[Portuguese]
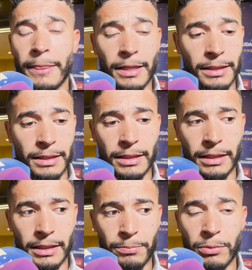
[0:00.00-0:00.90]

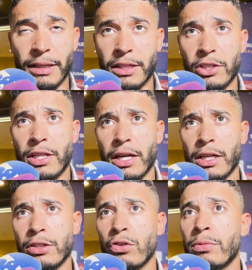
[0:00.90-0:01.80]
Uh, por mais que a gente esteja tá
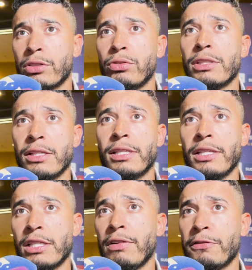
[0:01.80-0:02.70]
errando em algumas coisas, tenho
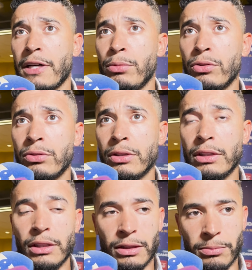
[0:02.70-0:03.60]
certeza que vai ficar bom,
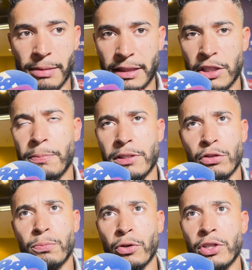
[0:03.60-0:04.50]
mas a gente
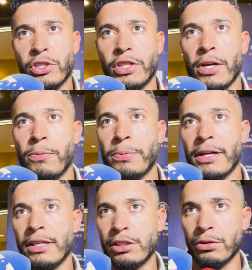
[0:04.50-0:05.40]
precisa de um pouquinho de tempo
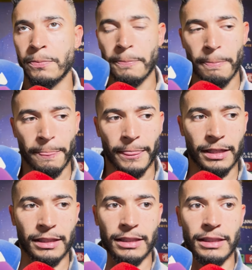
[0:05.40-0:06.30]
para isso.
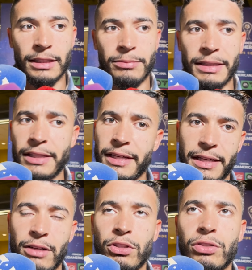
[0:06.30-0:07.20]
Uh, mas
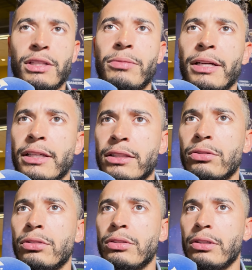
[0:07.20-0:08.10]
é, é, continuar
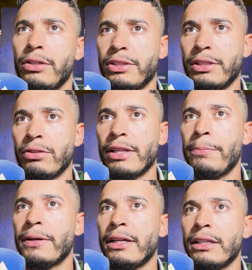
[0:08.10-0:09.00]
trabalhando, Eu acho que não
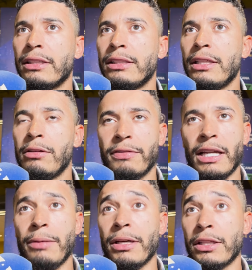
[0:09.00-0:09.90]
dá para
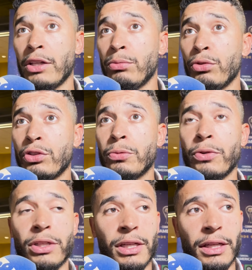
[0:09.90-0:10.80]
ficar lamentando muito,
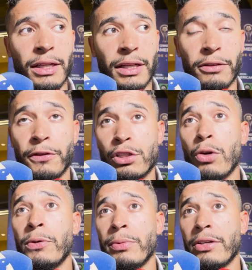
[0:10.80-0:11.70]
porque foi
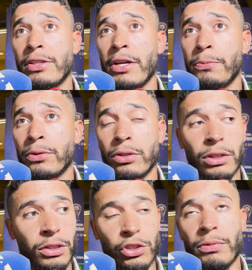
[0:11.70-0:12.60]
só o primeiro tempo
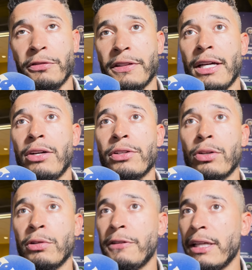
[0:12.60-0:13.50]
de uma final e,
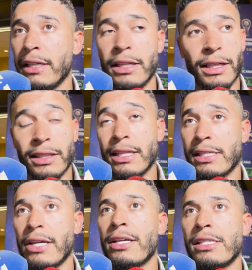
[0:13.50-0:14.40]
como eu falei,
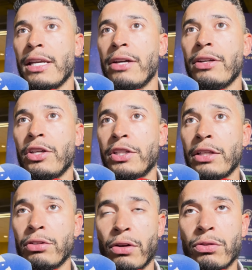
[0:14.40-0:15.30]
tá 0 a 0 e a gente
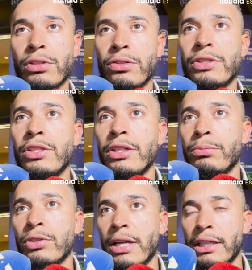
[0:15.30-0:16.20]
tem total condições
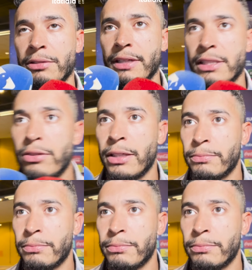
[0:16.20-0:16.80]
de buscar a classificação lá.